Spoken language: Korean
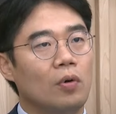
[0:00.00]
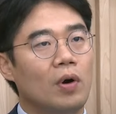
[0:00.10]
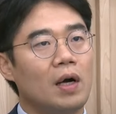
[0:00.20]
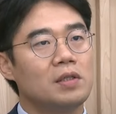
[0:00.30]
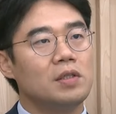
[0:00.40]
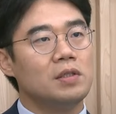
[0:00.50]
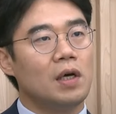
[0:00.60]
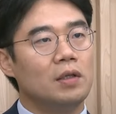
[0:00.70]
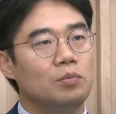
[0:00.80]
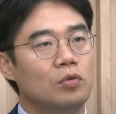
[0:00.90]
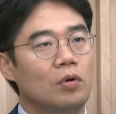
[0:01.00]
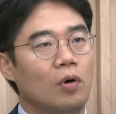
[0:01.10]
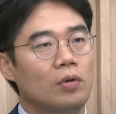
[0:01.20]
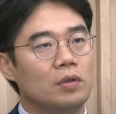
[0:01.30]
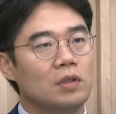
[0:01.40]
확진자는
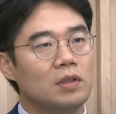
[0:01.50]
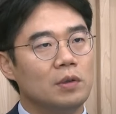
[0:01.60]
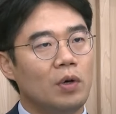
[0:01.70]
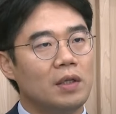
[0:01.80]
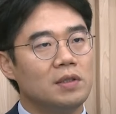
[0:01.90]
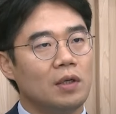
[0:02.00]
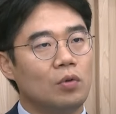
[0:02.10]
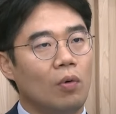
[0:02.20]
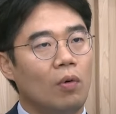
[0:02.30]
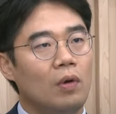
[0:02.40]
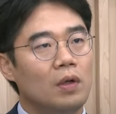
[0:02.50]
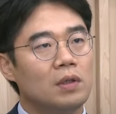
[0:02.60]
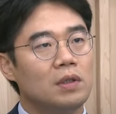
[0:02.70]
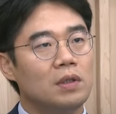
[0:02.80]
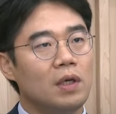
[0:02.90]
물론 응급 환자도
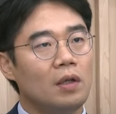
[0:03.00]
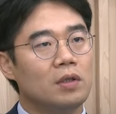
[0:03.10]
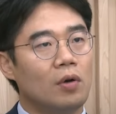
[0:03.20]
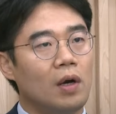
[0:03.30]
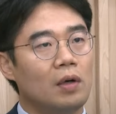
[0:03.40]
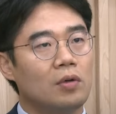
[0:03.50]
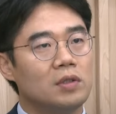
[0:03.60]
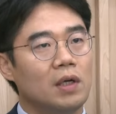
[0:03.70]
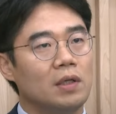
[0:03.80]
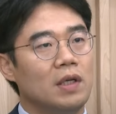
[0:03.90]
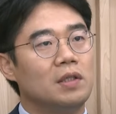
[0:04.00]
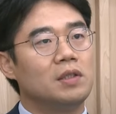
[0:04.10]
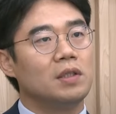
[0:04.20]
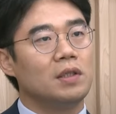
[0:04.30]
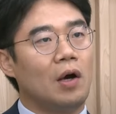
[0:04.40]
크게 늘어날 것이란
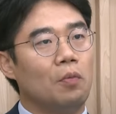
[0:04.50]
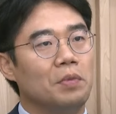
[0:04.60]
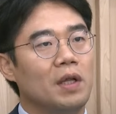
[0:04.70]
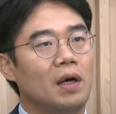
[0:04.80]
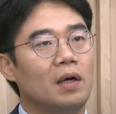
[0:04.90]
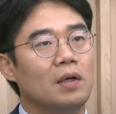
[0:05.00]
예측이 나옵니다.